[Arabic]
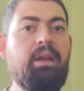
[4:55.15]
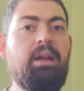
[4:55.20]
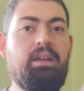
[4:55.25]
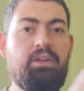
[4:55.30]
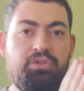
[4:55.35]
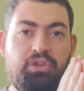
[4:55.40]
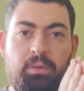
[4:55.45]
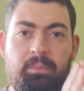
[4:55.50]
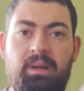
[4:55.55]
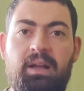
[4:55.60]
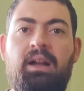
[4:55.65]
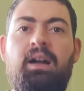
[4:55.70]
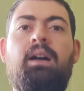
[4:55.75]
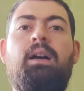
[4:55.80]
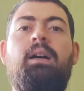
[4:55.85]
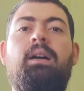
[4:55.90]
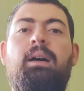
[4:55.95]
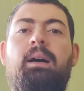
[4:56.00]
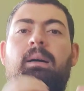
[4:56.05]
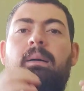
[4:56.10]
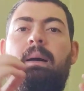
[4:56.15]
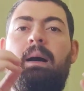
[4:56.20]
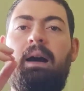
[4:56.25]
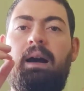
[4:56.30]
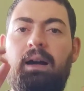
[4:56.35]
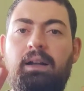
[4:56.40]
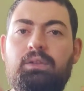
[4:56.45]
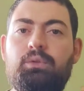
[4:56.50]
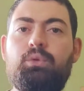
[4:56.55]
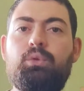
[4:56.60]
الجماعة
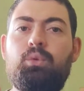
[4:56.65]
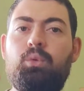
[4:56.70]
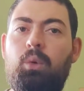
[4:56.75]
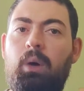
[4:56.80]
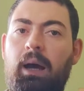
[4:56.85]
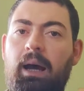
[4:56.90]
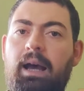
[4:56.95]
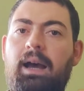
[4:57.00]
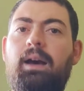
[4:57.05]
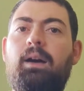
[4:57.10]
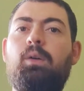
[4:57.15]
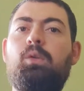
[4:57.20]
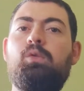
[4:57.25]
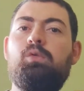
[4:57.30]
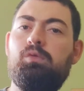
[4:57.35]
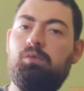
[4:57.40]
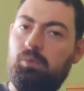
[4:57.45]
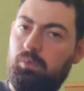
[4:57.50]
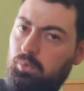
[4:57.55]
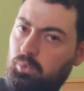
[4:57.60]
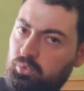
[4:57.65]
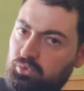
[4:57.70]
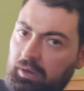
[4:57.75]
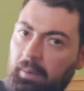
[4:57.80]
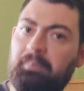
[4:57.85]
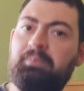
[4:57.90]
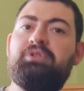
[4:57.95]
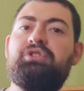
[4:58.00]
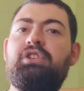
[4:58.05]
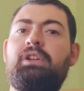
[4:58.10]
عطوا حقه
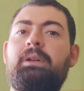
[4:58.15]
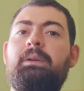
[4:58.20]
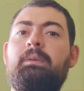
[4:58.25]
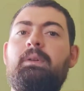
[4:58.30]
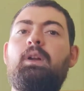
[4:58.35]
وطبشه